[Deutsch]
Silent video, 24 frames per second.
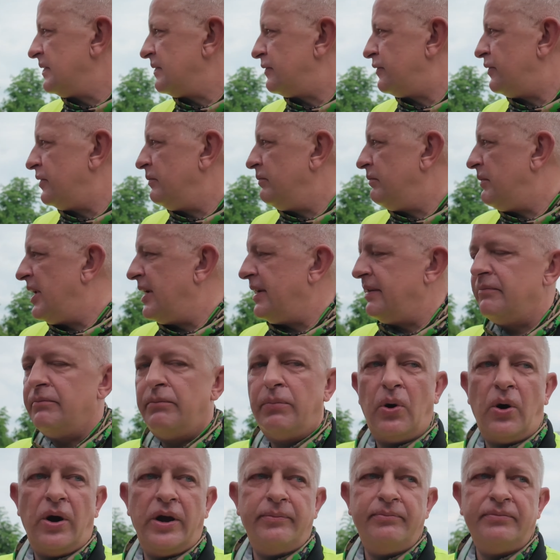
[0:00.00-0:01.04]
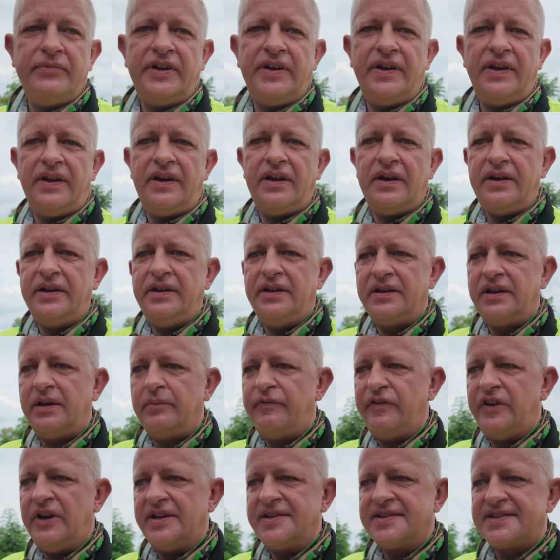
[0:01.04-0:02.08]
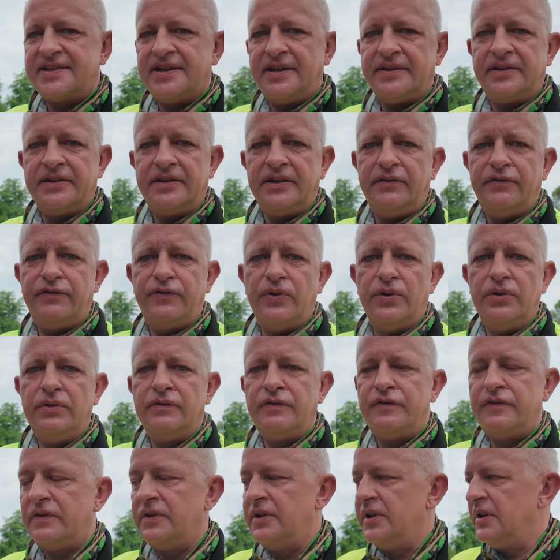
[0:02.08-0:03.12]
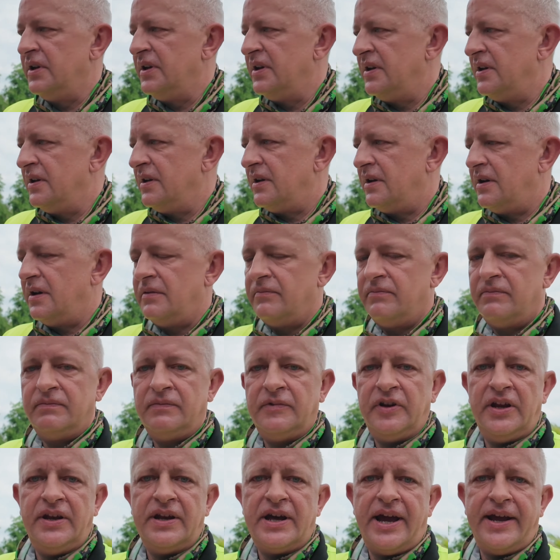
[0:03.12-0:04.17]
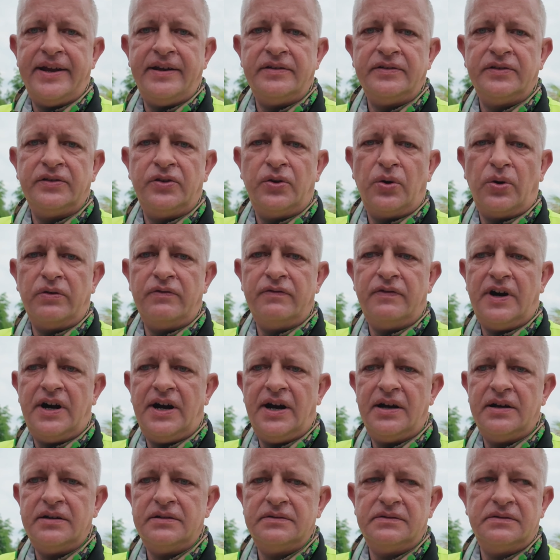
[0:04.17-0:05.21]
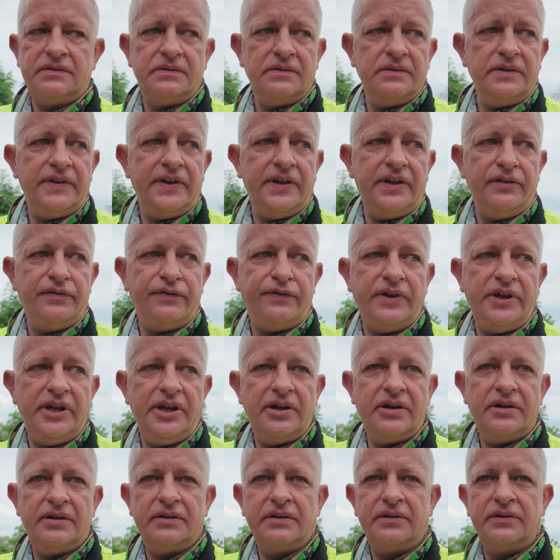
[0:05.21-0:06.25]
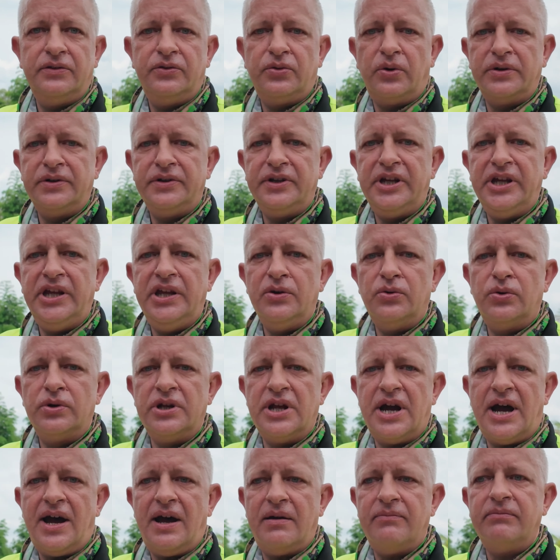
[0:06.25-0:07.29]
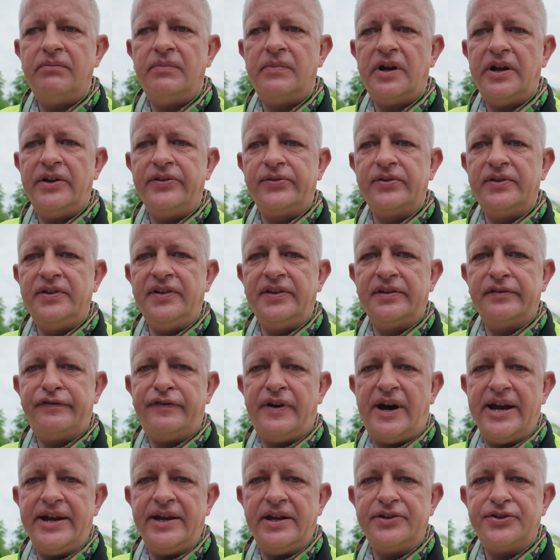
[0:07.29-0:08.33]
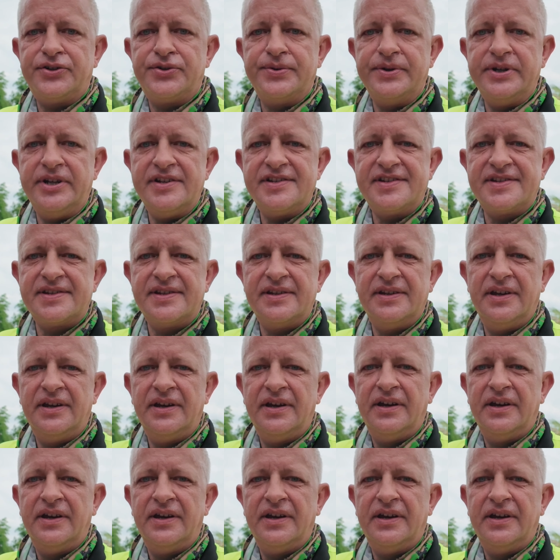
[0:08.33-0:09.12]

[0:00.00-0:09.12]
von meinen Bäumen, die ich ja hier gepflanzt hatte, die fünf. Ähm, den einen Don Wa und die vier Don Gionam, also diese Fire Trees,